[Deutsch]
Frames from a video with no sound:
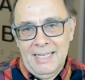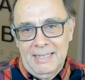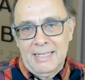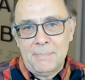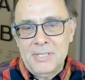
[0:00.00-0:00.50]

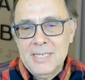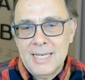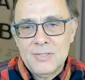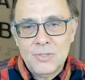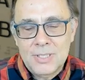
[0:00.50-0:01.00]
Ich habe hier
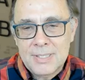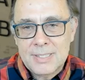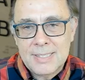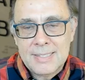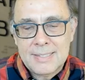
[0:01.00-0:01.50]
ein
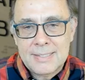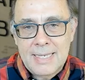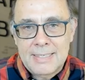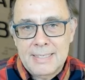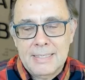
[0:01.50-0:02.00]
solches
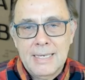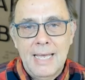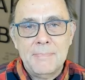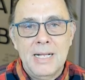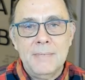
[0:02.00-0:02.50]
Setting
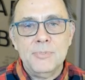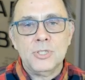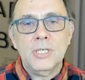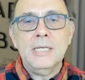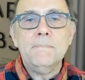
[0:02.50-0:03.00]
einmal
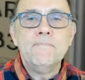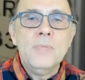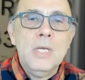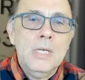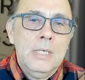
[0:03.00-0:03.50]
beschrieben.
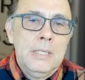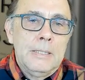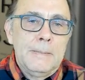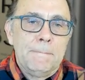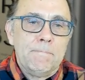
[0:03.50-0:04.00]

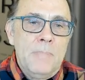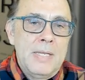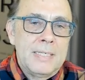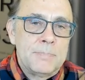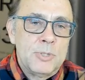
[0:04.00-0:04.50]
Ähm,
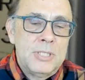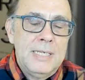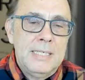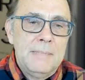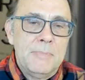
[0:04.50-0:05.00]
das
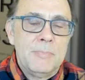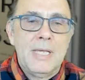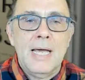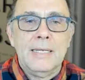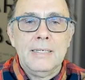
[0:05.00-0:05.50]
besteht eben im
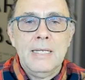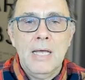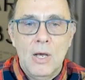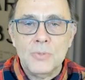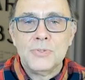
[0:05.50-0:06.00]
Kern
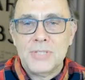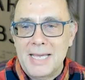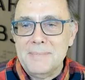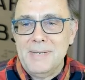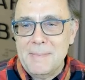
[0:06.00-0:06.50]
aus
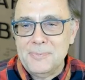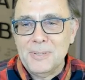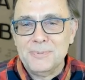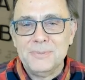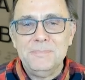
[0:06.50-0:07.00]
einem
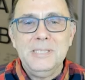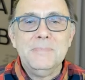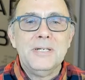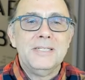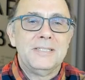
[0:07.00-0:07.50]
Laptop und
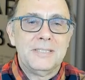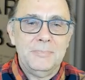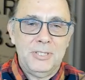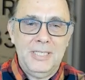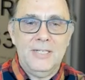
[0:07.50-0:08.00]
Beamer. Es
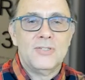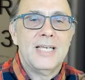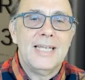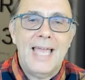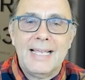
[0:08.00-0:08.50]
besteht aus
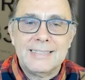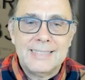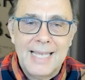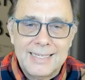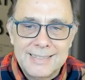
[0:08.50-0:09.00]
einer
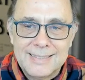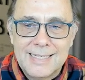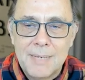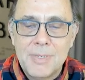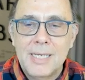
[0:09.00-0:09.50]
externen
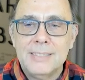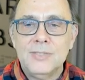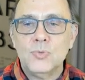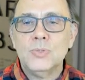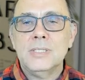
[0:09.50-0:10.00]
Kamera, die
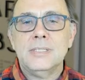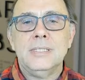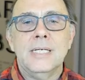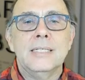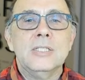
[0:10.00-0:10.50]

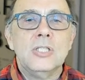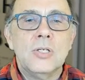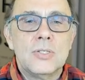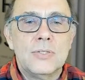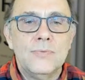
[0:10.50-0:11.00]
zusätzlich
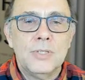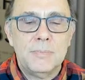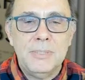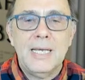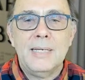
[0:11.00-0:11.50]
angeschlossen
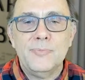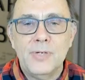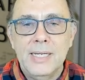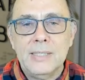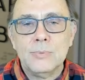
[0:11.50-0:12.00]
wird, mit einem
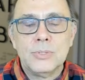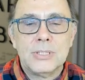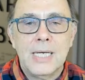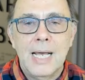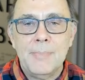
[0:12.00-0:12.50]

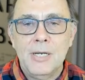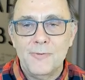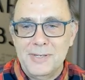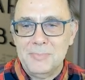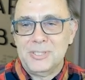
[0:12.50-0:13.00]
Verlängerungskabel
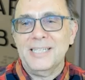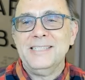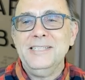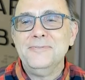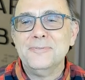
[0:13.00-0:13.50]
auf einem
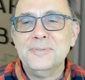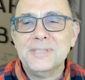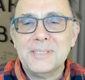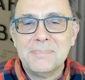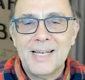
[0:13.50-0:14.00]
Stativ
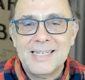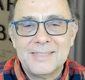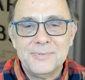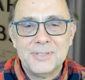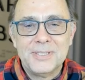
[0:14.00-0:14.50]
untergebracht
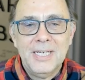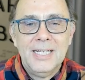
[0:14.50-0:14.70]
wird